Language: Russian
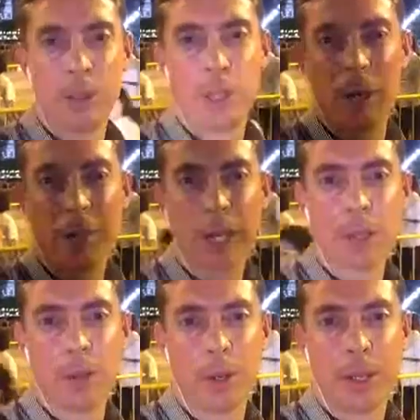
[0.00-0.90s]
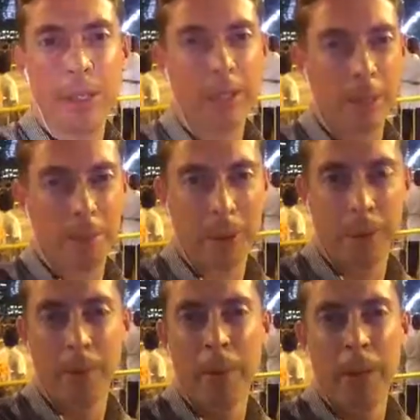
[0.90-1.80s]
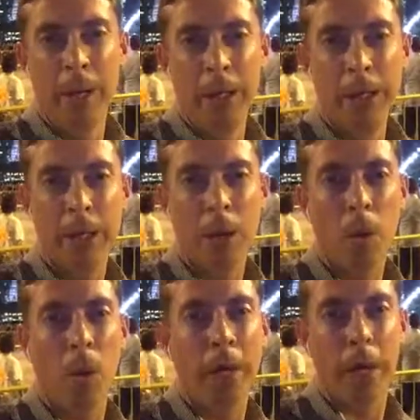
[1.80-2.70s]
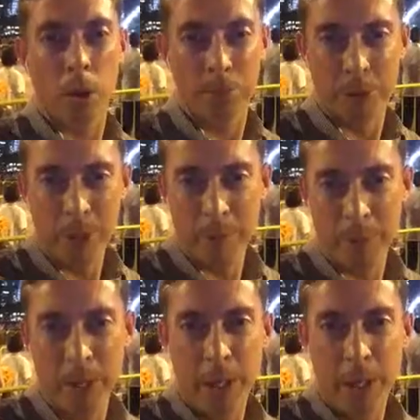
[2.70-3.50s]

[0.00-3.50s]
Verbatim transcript: Человек, который не терпел никакой коррупции.